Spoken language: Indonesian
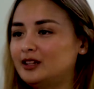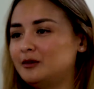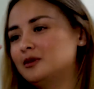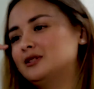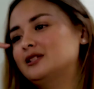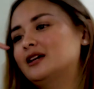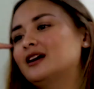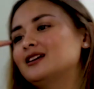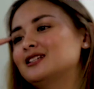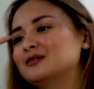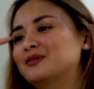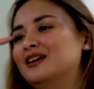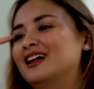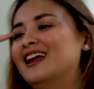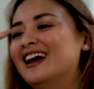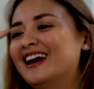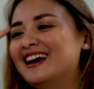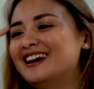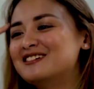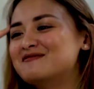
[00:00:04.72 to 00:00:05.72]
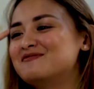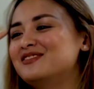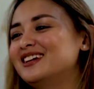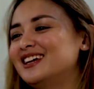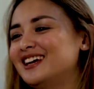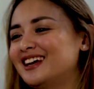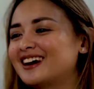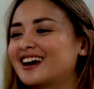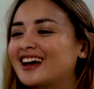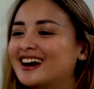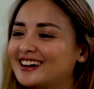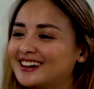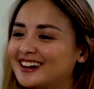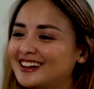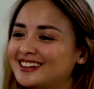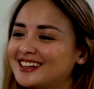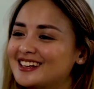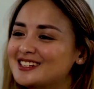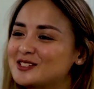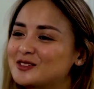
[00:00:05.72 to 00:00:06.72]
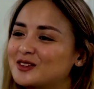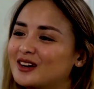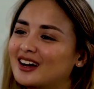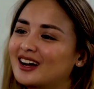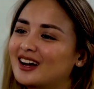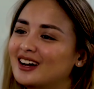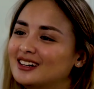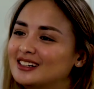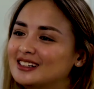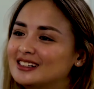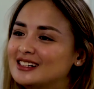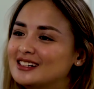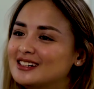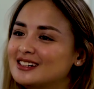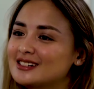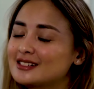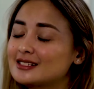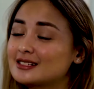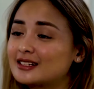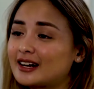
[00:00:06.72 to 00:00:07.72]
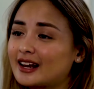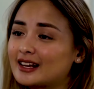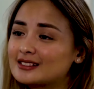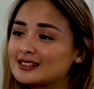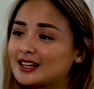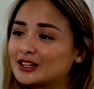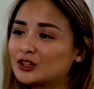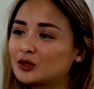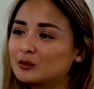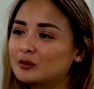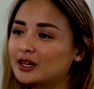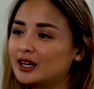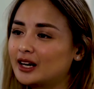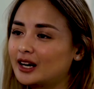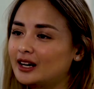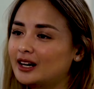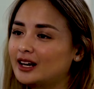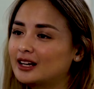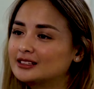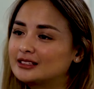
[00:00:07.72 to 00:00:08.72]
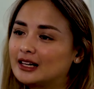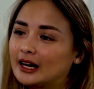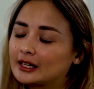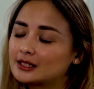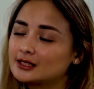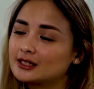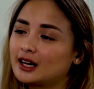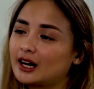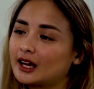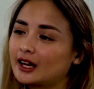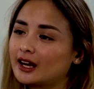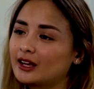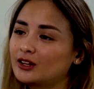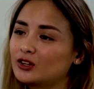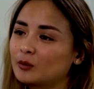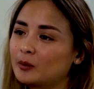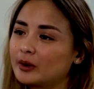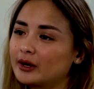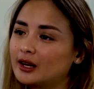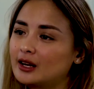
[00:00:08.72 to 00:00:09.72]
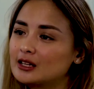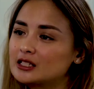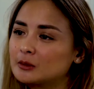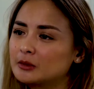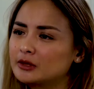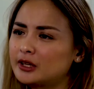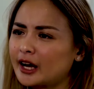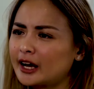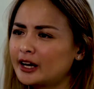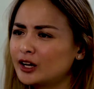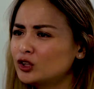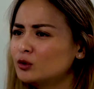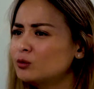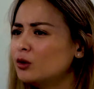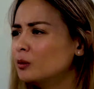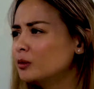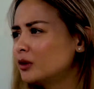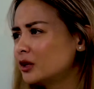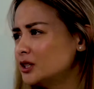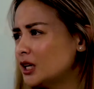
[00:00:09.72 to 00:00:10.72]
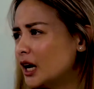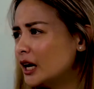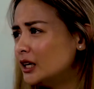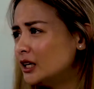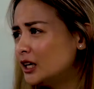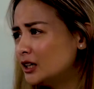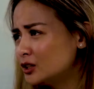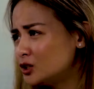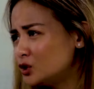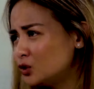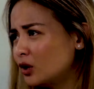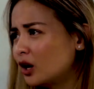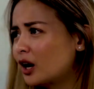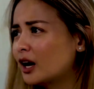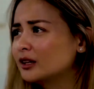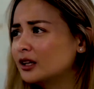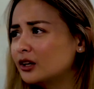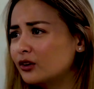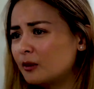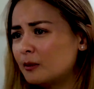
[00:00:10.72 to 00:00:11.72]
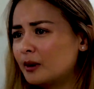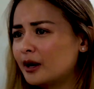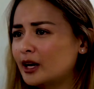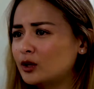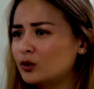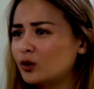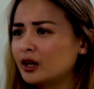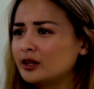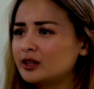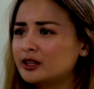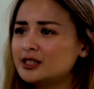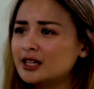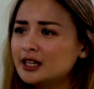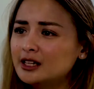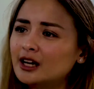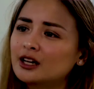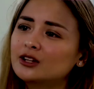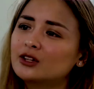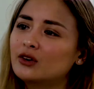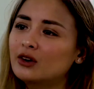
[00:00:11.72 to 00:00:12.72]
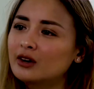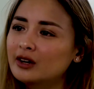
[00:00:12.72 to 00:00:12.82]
terbesar sebenarnya di pikiran kita suka stres atau mikirin yang jelek-jelek gitu padahal sebenarnya kan itu belum terjadi kita juga nggak tahu apakah itu akan terjadi atau